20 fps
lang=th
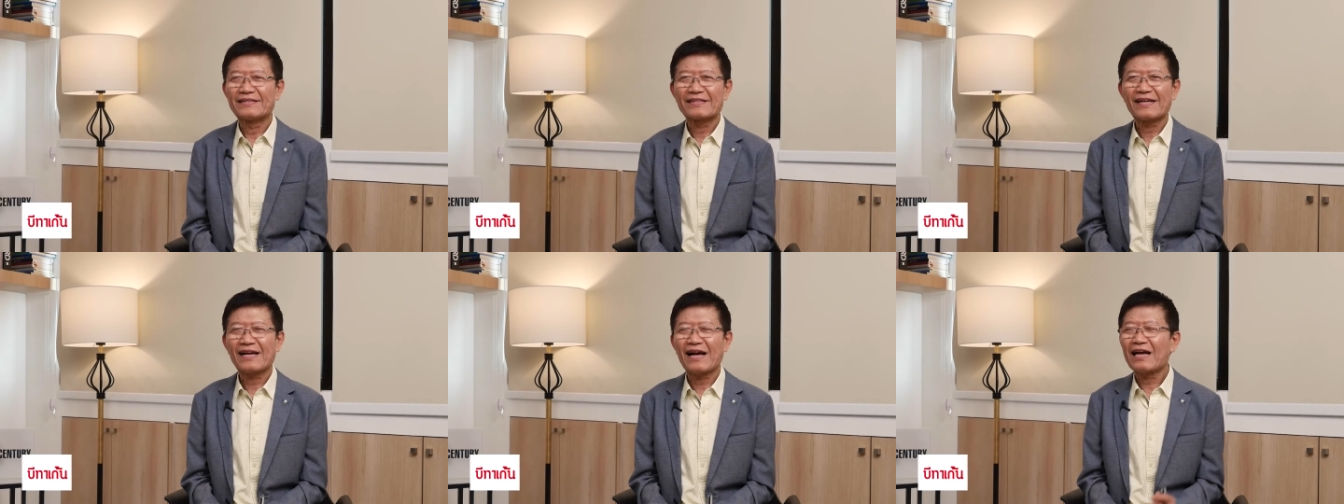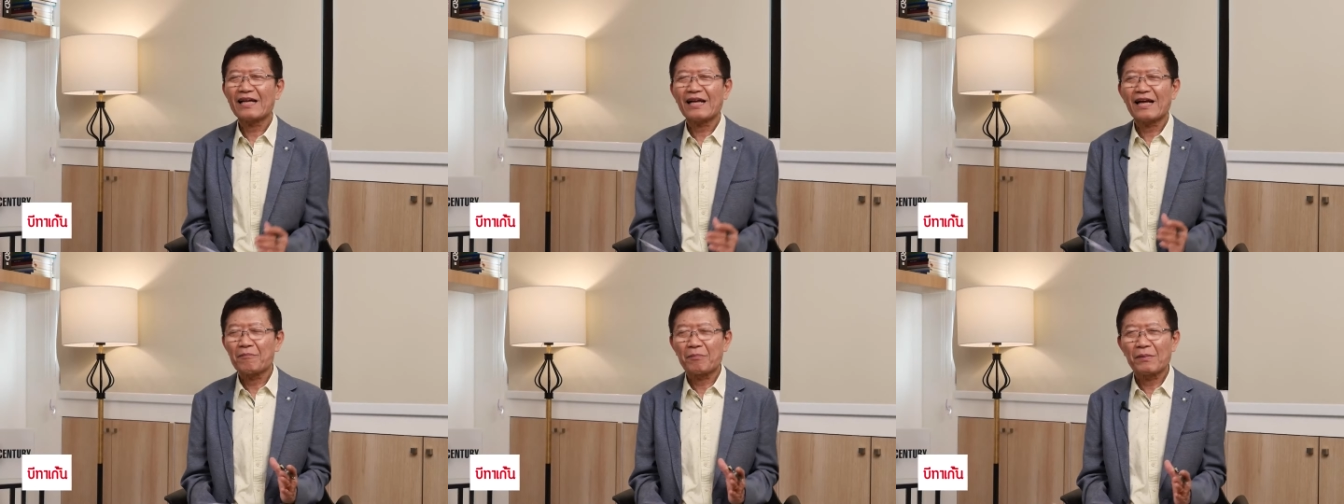การ
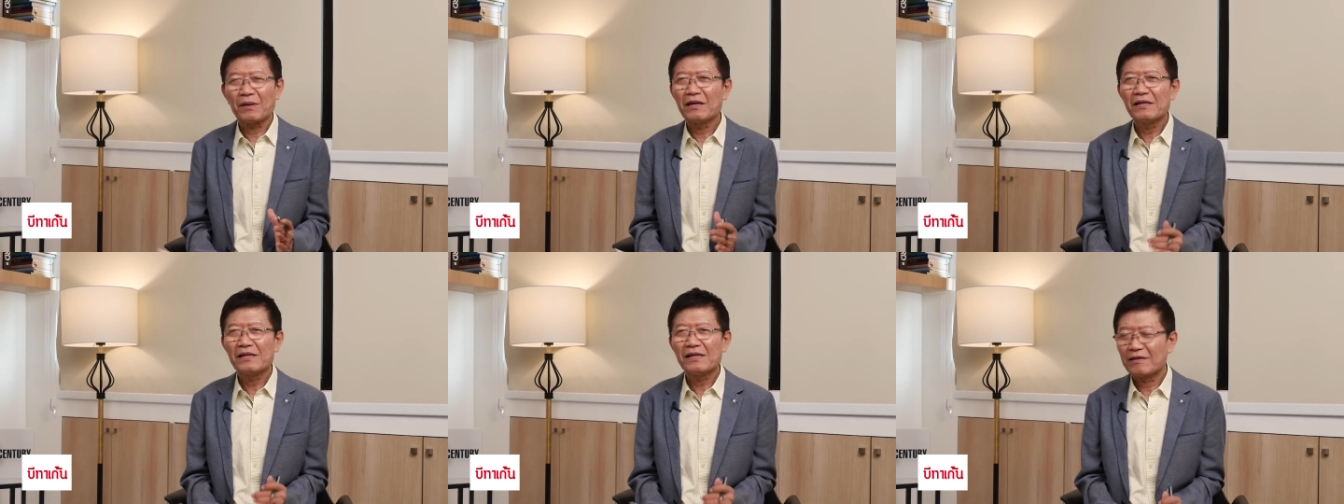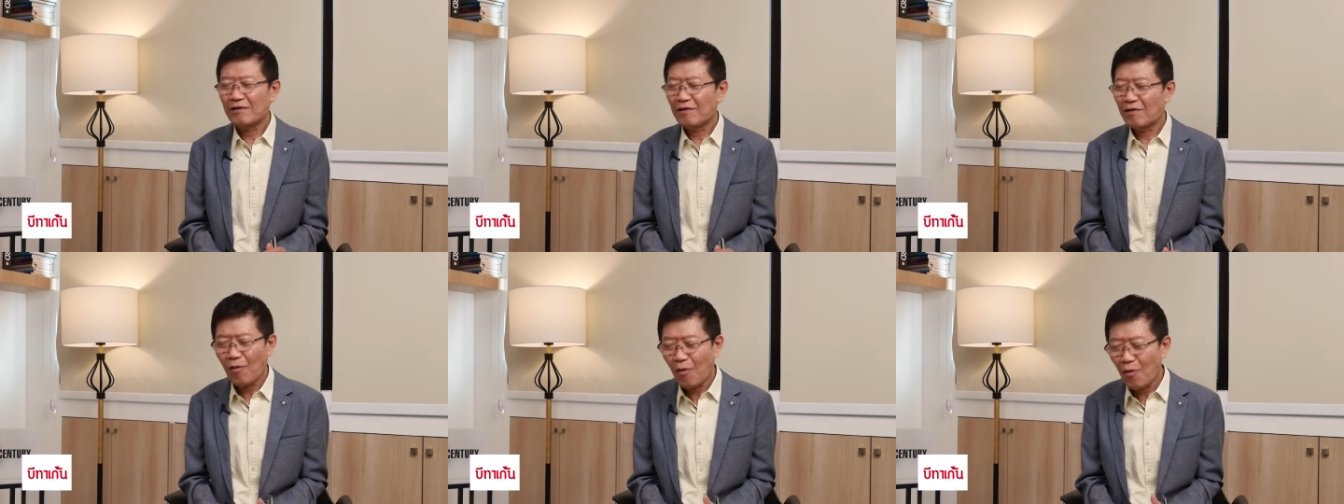ขับเคลื่อน
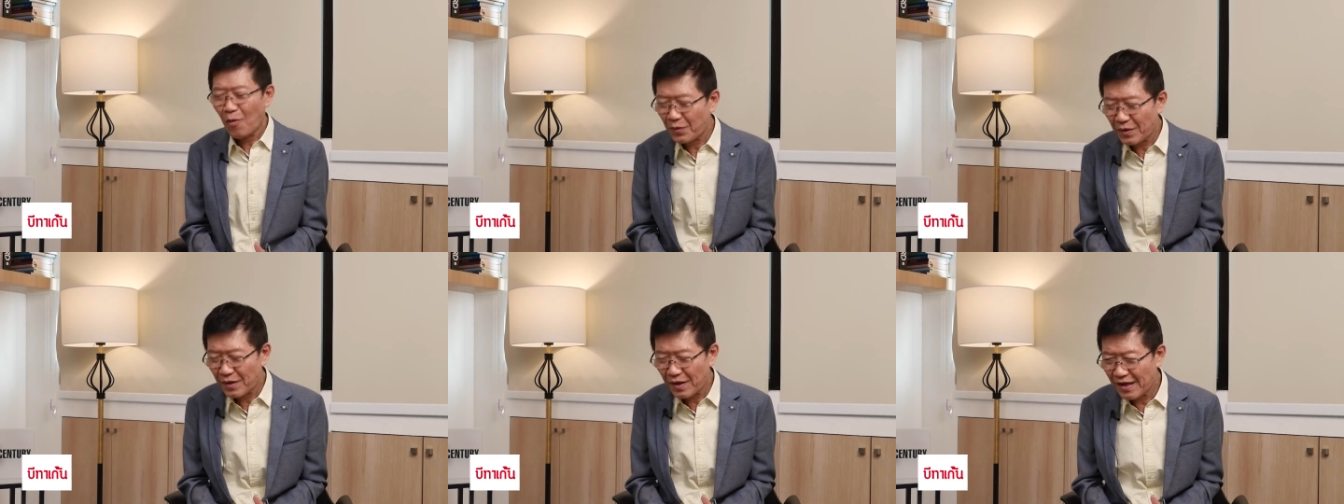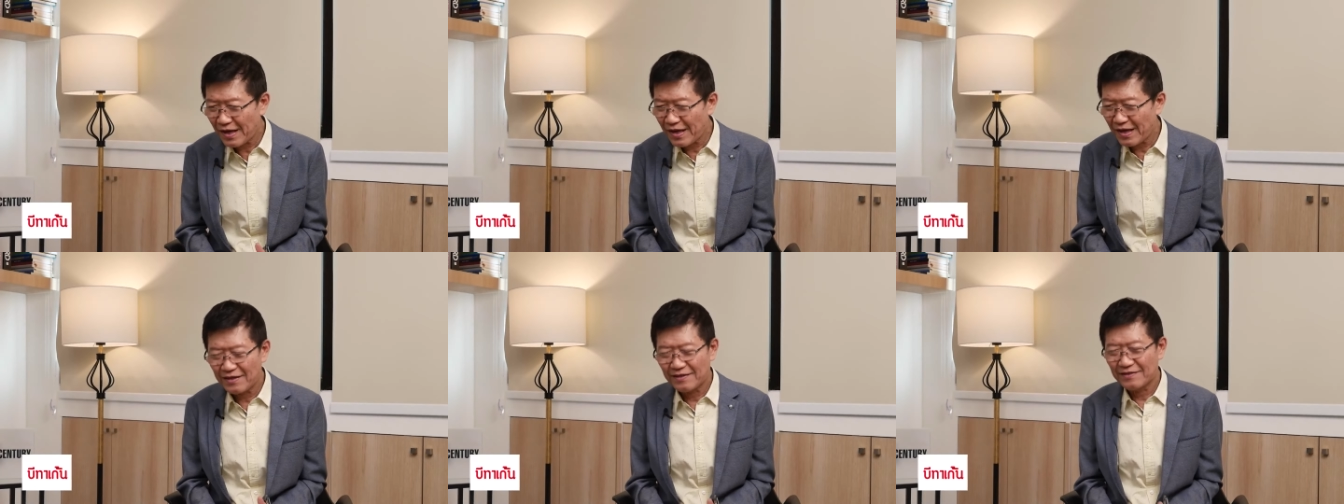โอเค
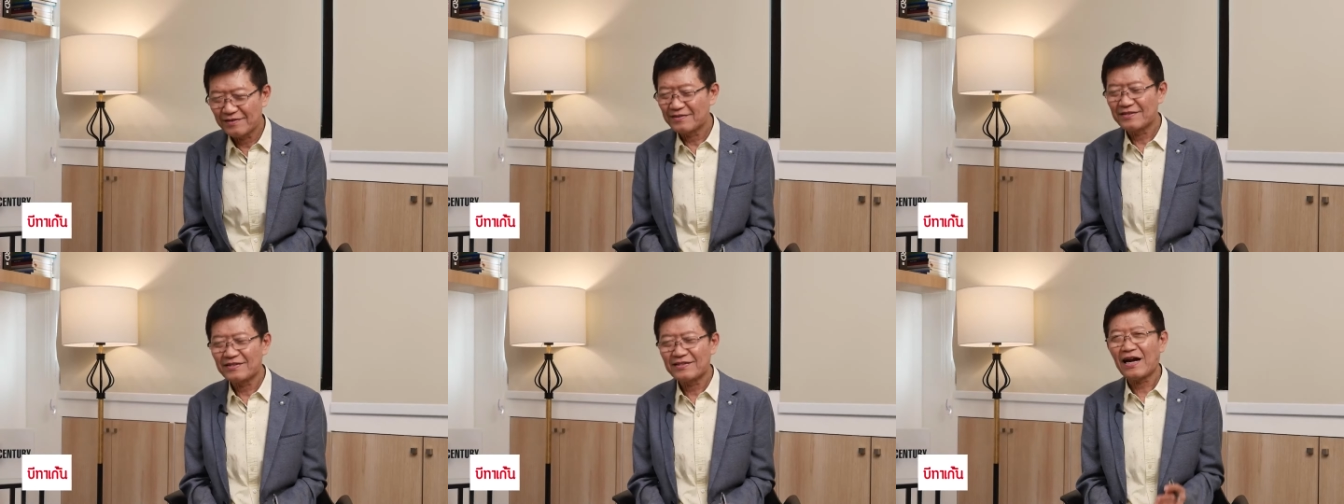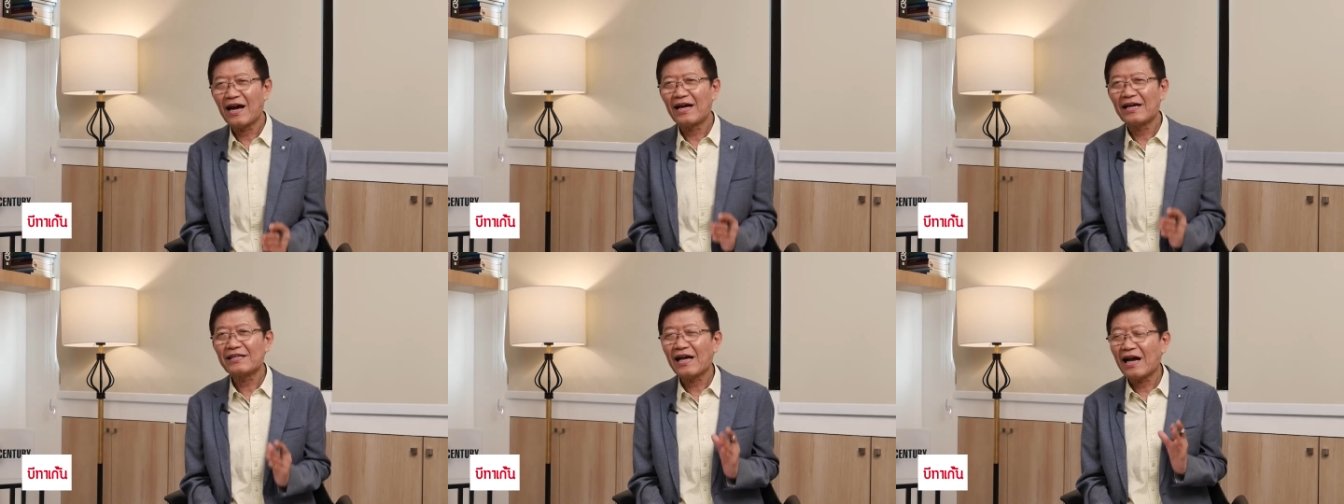
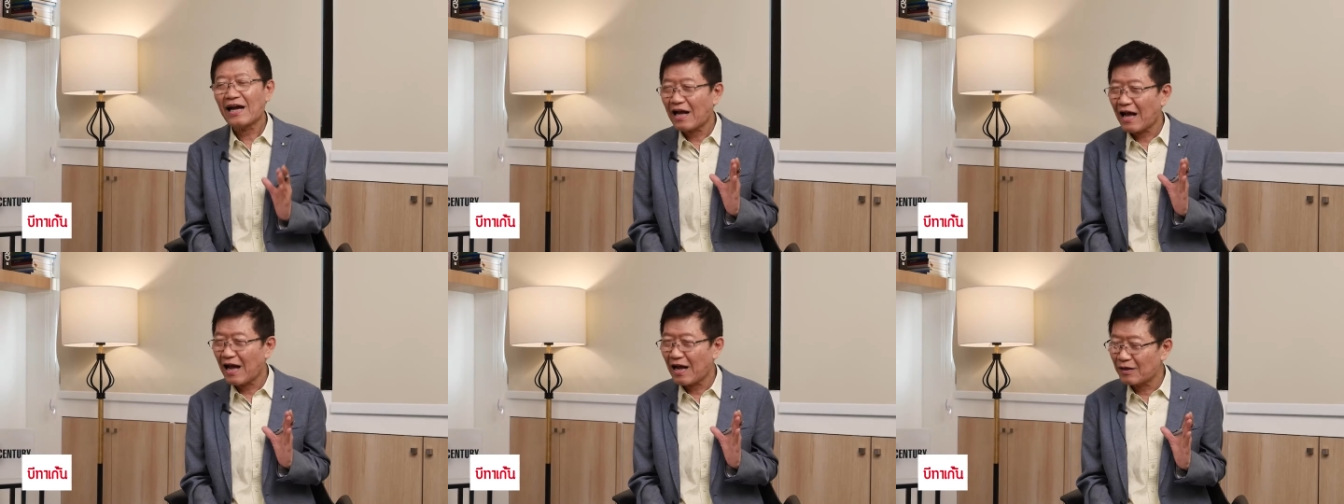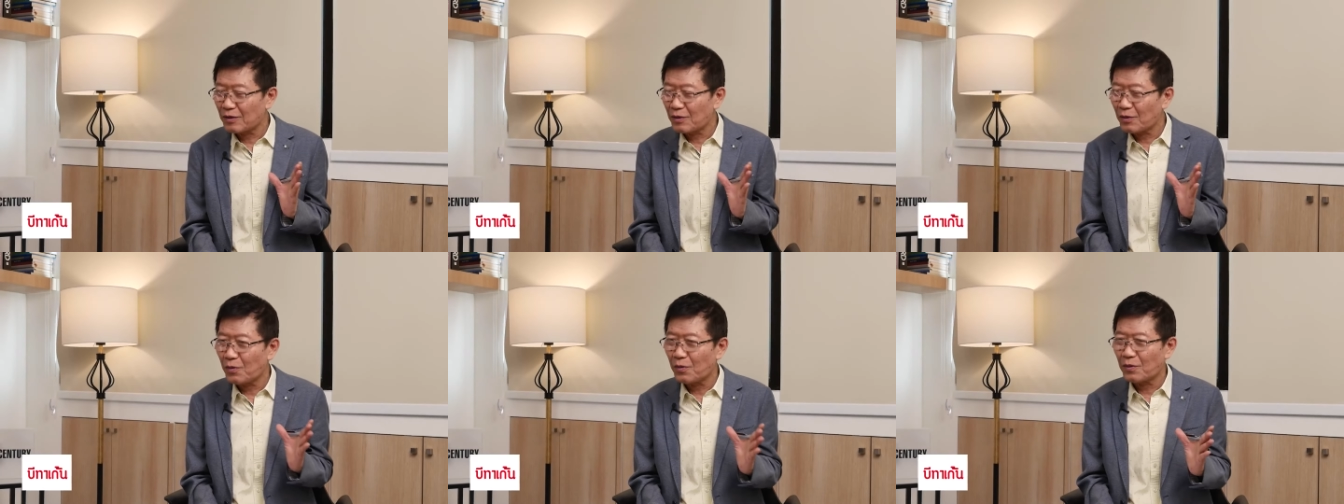ใช้ทางการ
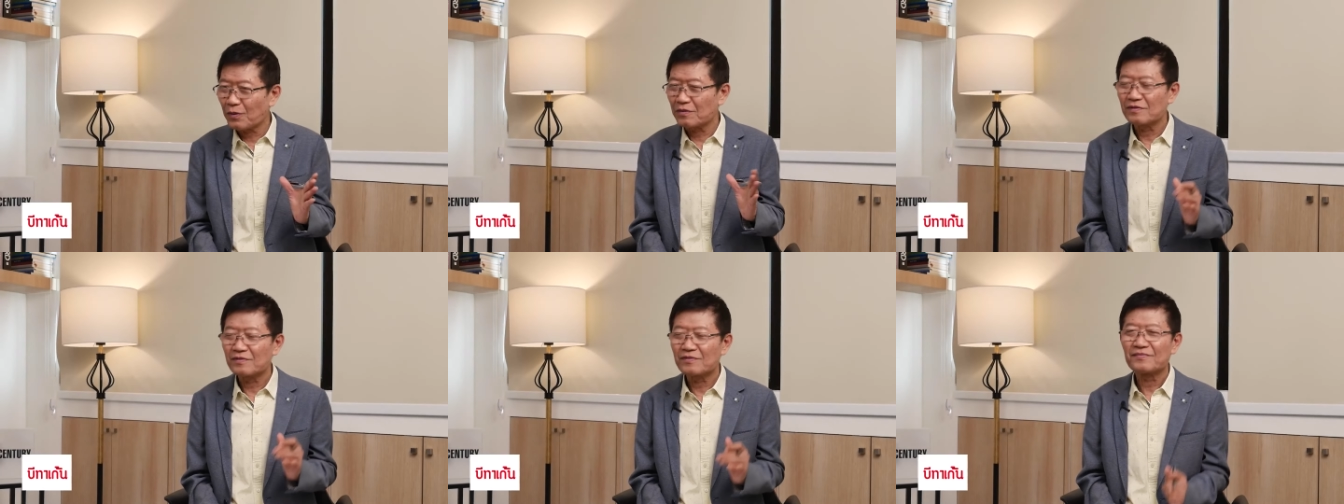ทูต